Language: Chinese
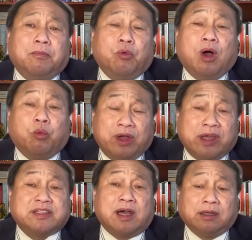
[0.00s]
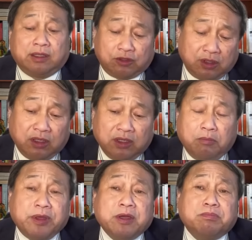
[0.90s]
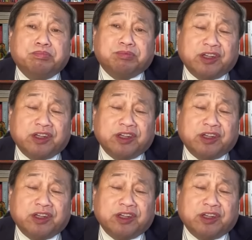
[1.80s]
我我也讲了，就是并